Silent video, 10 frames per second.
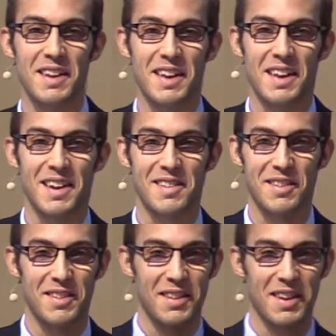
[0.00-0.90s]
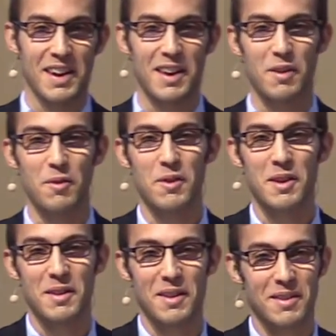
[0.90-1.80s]
ganzen
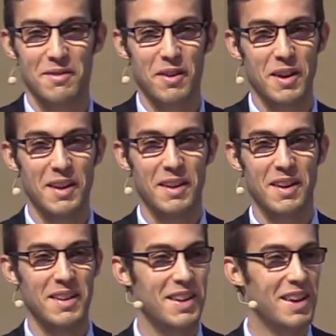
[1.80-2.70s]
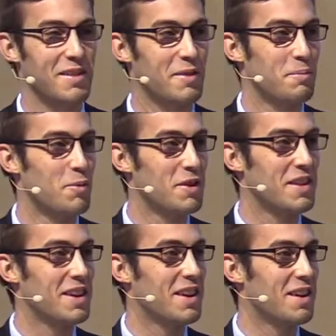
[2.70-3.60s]
Region. Der war ja ein, ein ganz
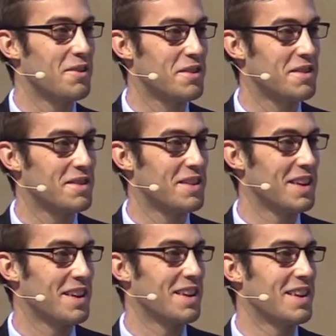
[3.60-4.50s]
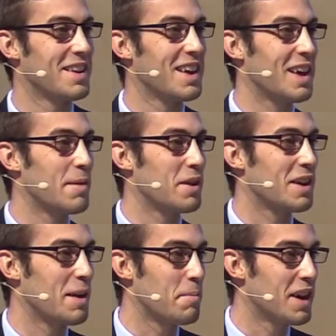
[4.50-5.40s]
mutiger und hingegebener
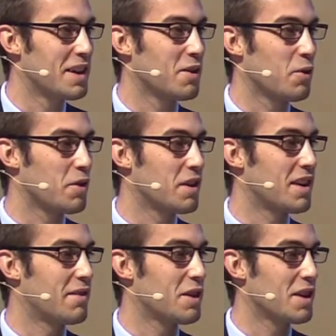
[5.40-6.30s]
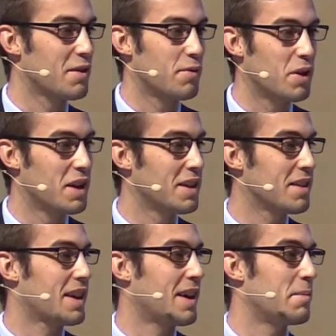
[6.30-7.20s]
Gemeindegründer, der wirklich, wo er
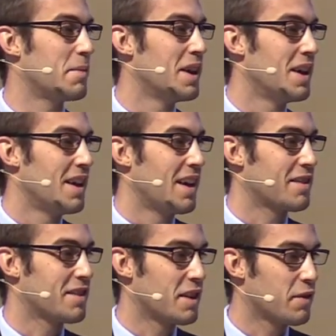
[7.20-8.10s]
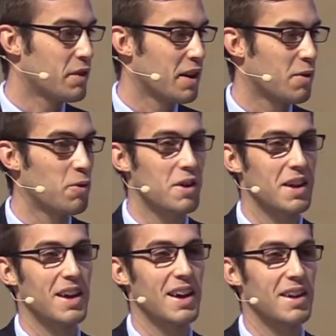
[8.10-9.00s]
hinkam, erst in die Synagogen
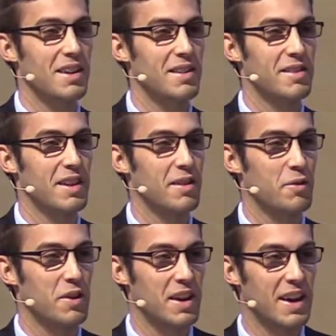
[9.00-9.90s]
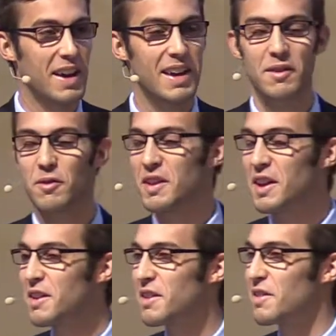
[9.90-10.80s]
gegangen ist, dann zu den Heiden und
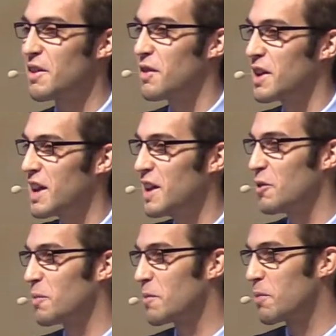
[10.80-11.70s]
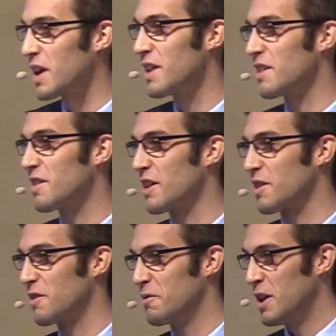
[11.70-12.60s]
ihnen das Evangelium gepredigt
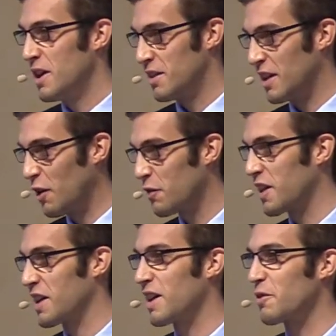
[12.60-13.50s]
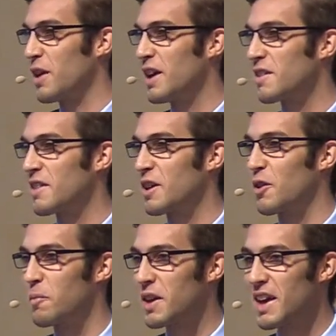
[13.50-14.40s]
hat. Den Auftrag Jesu ernst
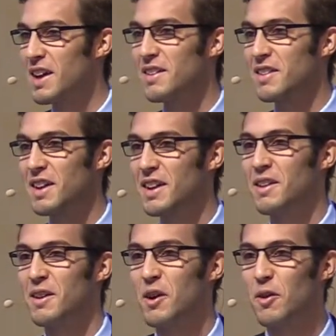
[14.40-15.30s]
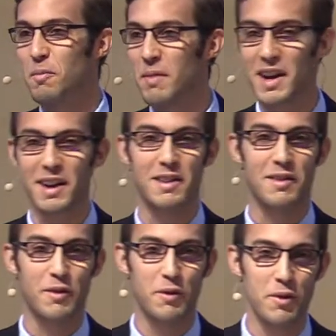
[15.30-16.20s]
genommen. Geht hin und machet
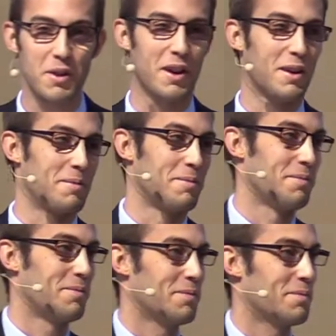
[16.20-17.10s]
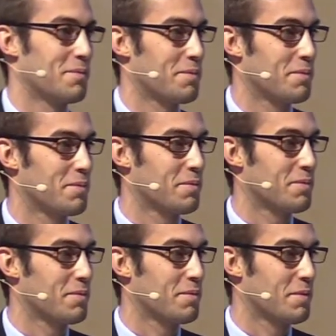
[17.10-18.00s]
zu Jüngern.
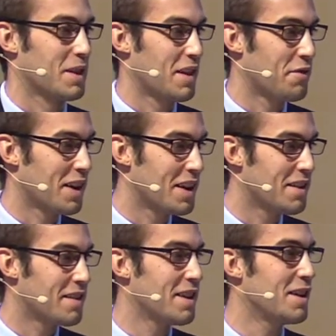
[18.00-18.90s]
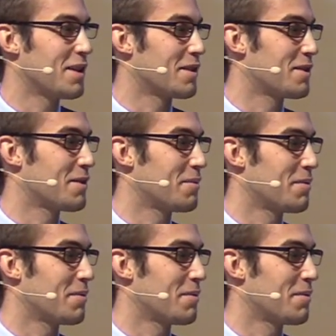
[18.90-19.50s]
Evangelisiert,